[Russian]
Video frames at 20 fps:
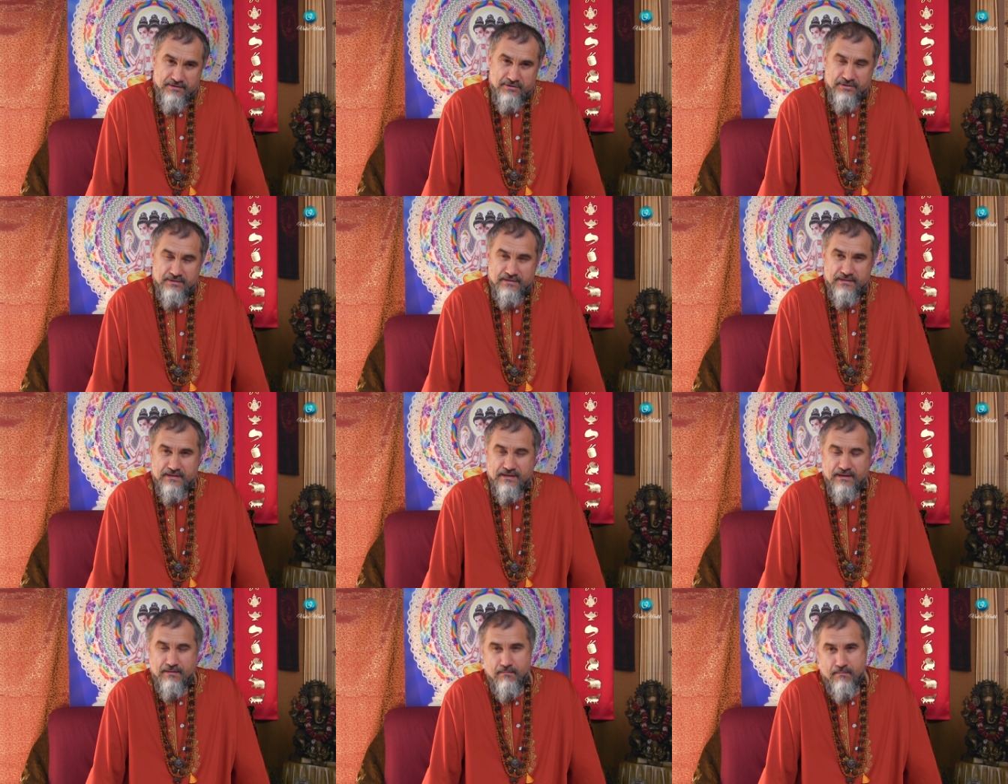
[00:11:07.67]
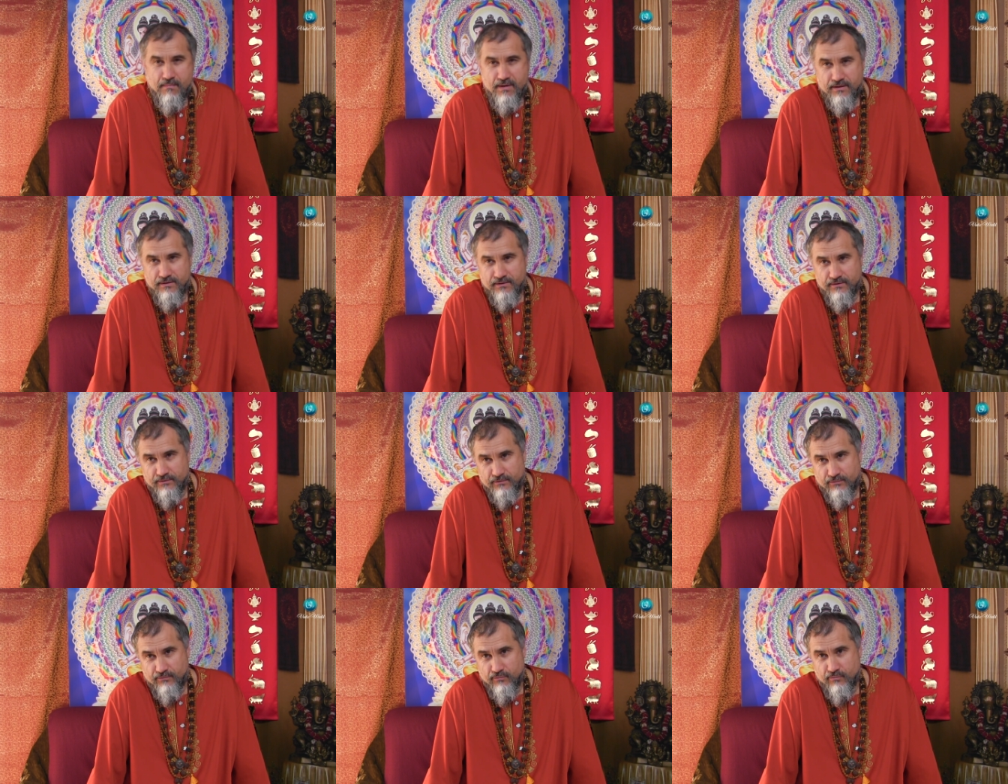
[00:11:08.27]
читаем
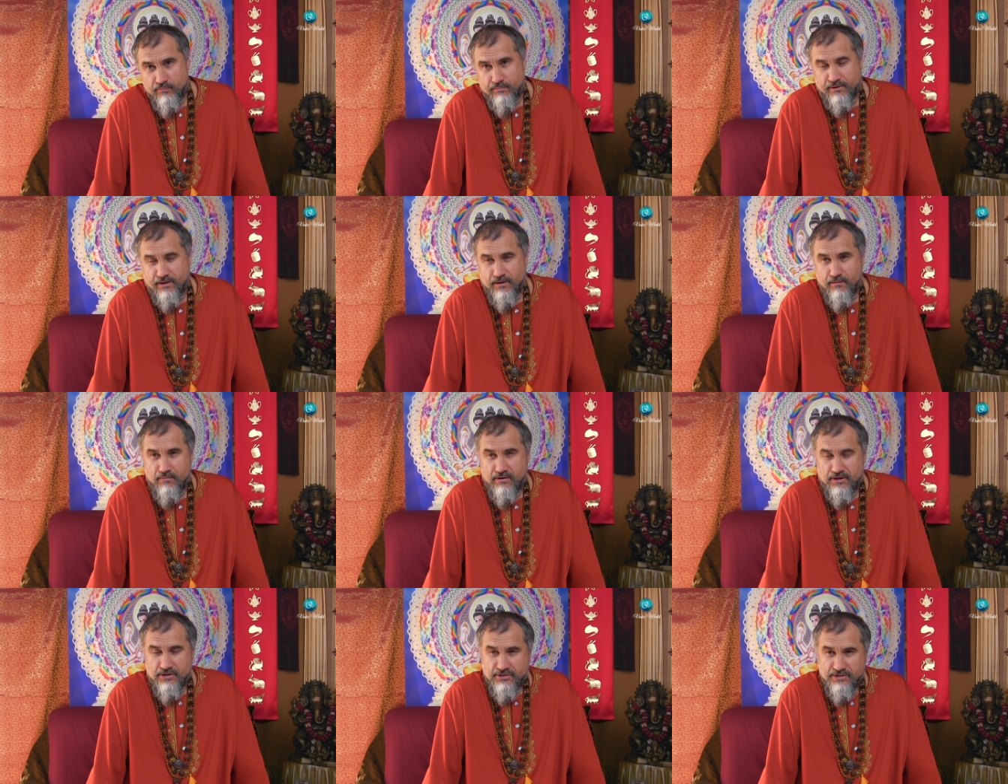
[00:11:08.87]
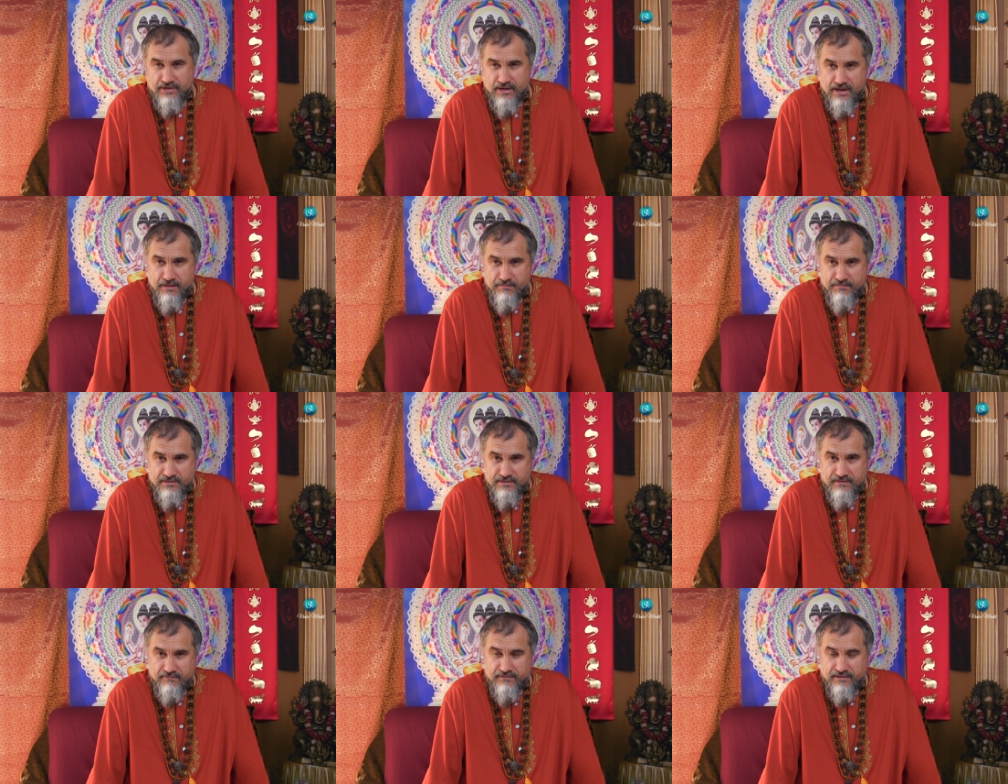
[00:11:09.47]
мантру,
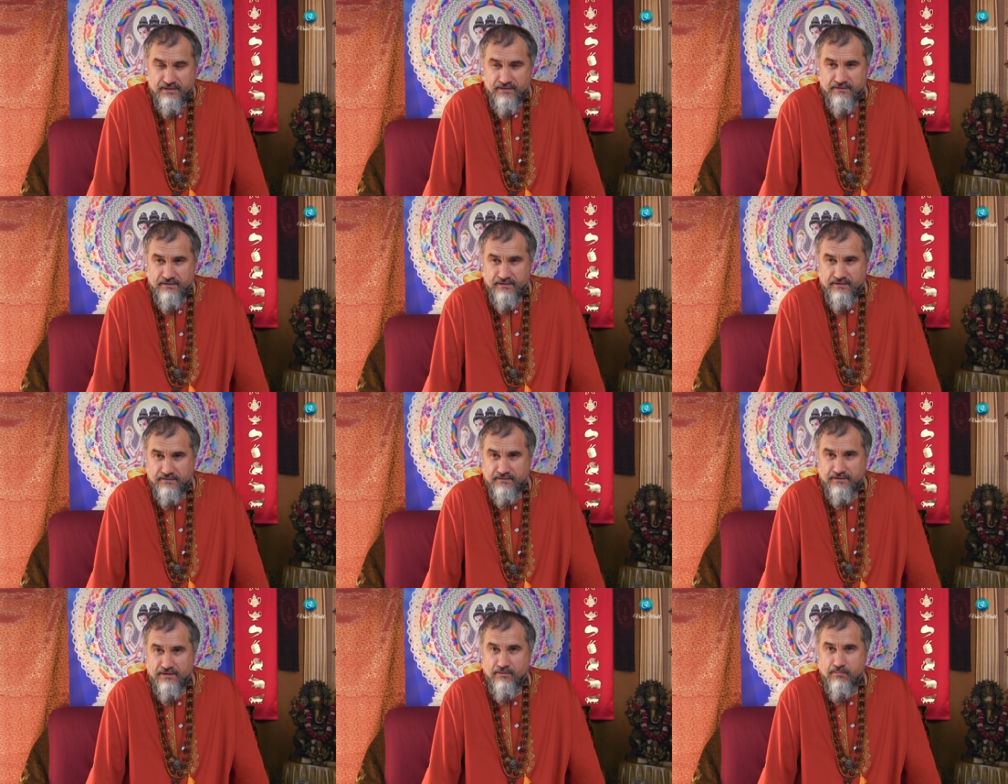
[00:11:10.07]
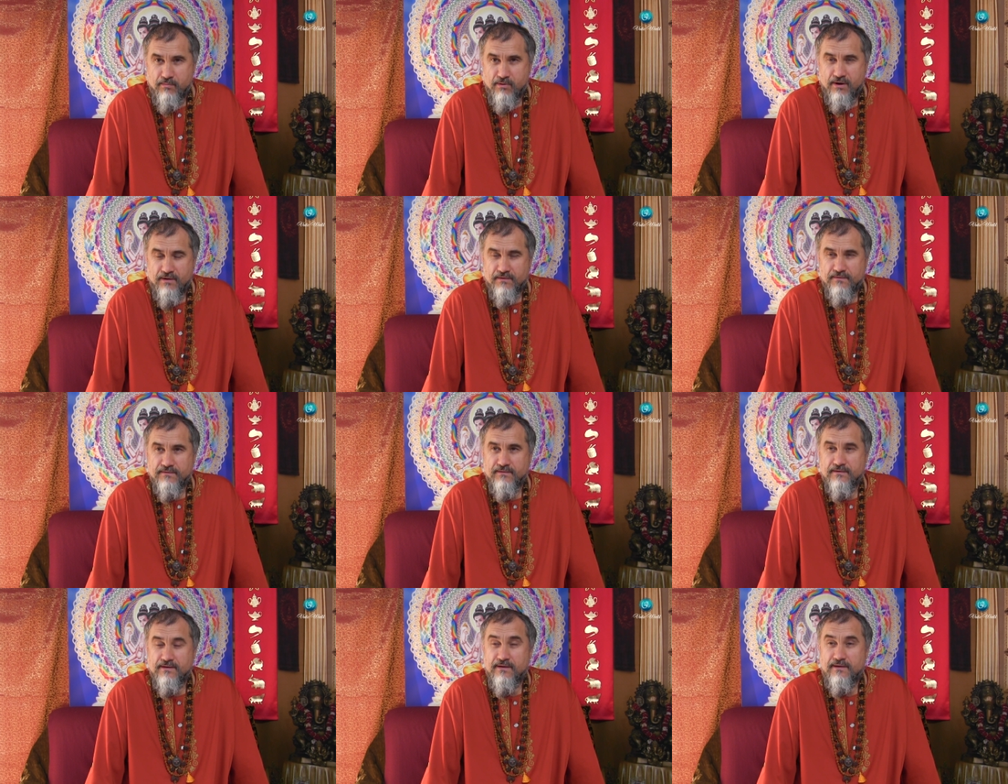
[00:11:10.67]
преображаемся в тантрийских
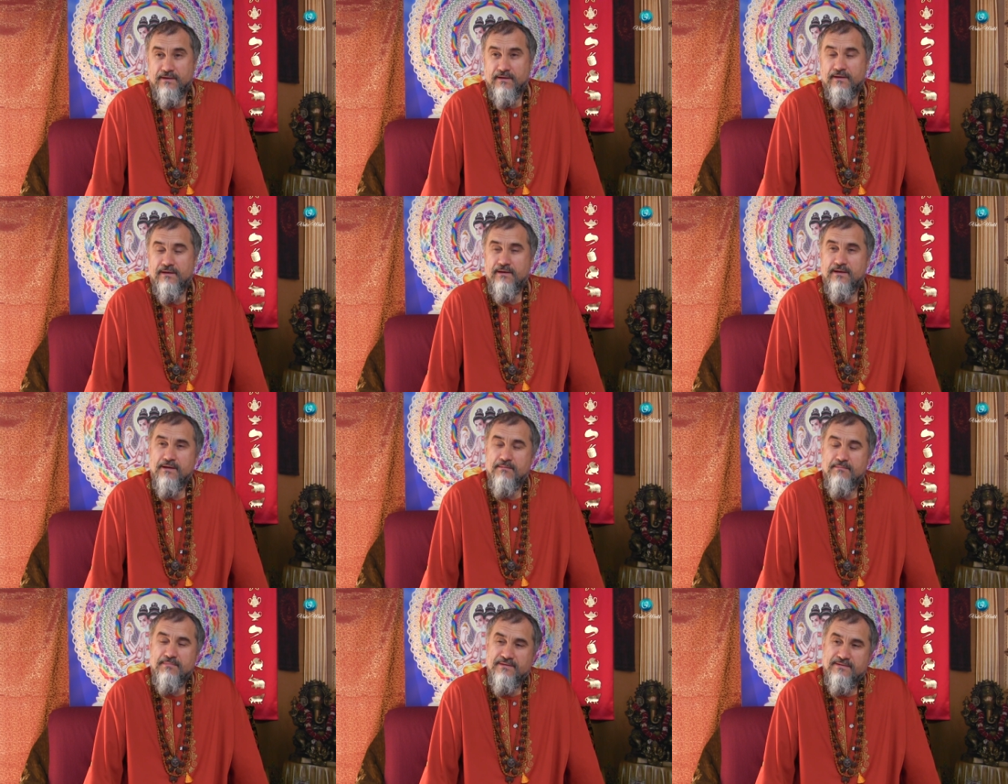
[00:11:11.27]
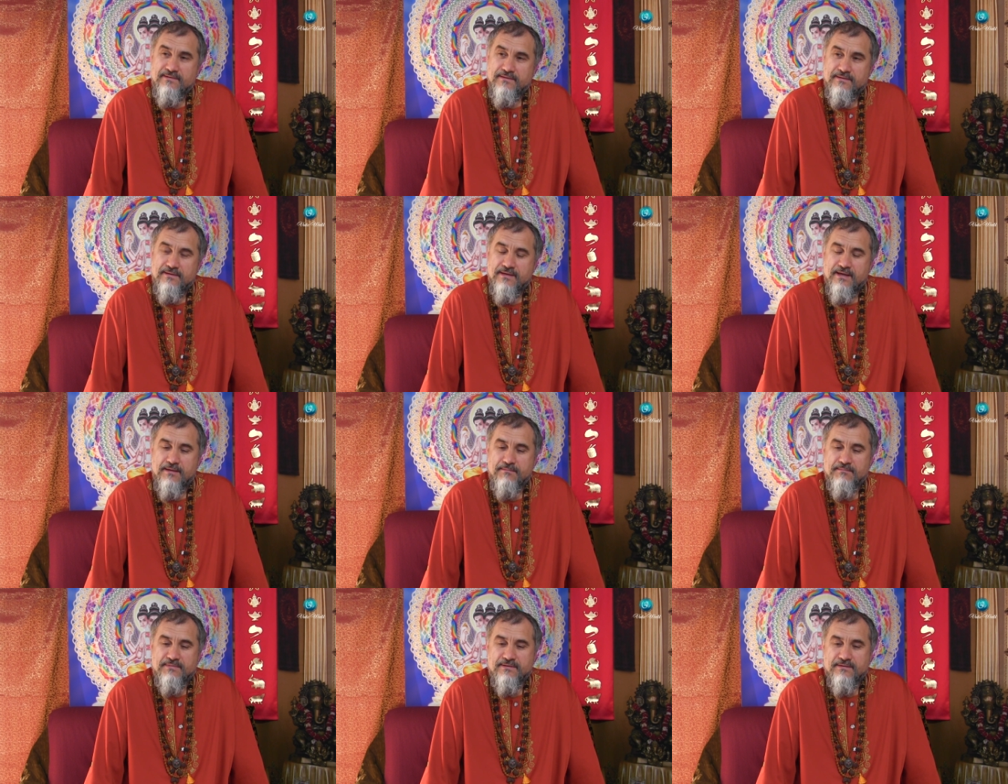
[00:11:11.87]
практиках или
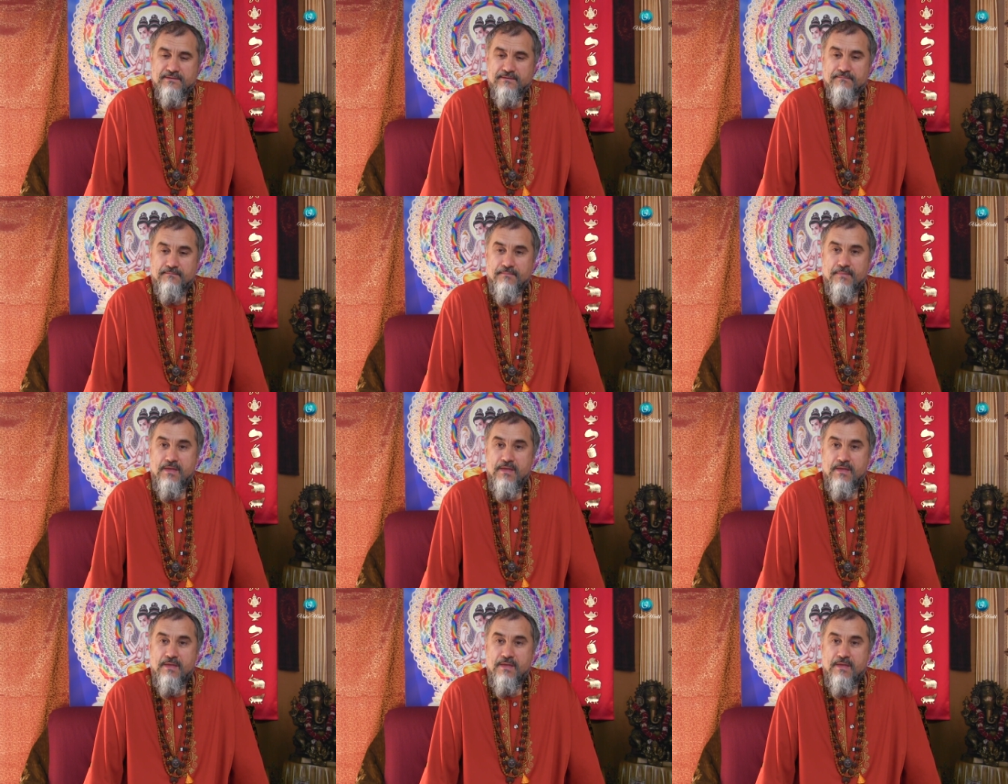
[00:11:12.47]
объединяемся